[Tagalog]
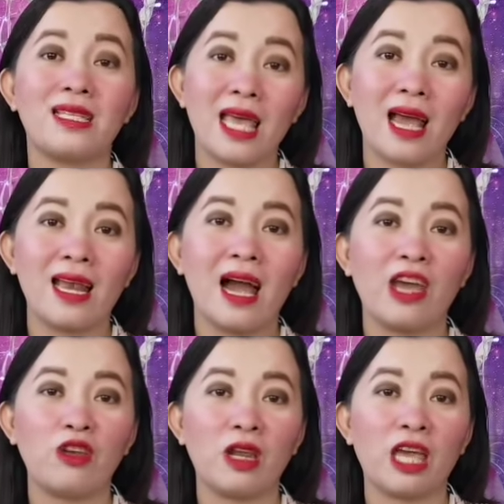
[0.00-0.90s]
magsayang lang
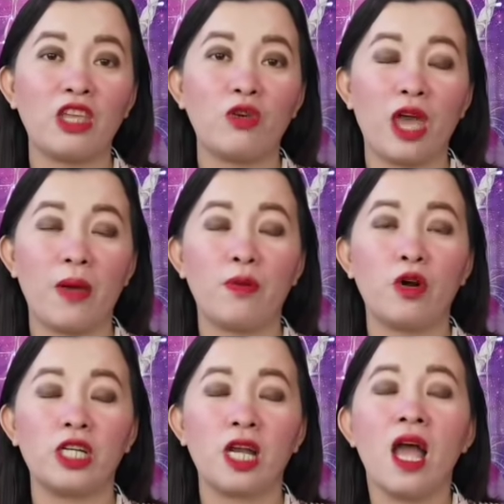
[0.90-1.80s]
kayo ng inyong
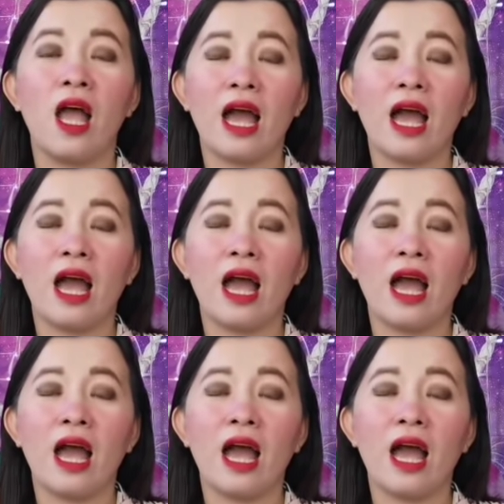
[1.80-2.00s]
effort.